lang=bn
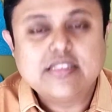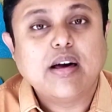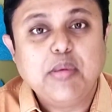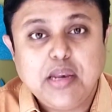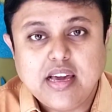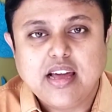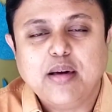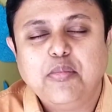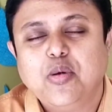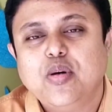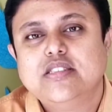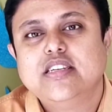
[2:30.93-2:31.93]
সাবেরি আলম
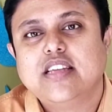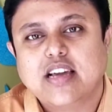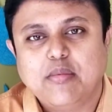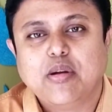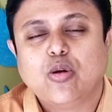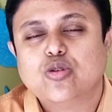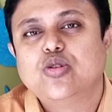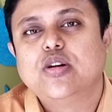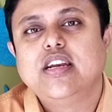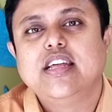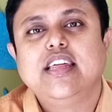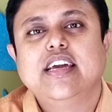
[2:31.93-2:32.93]
রয়েছে যাকে আমরা
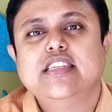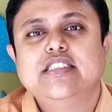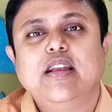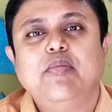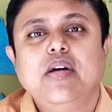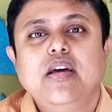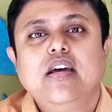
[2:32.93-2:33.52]
নষ্টরিয়ে দেখেছিলাম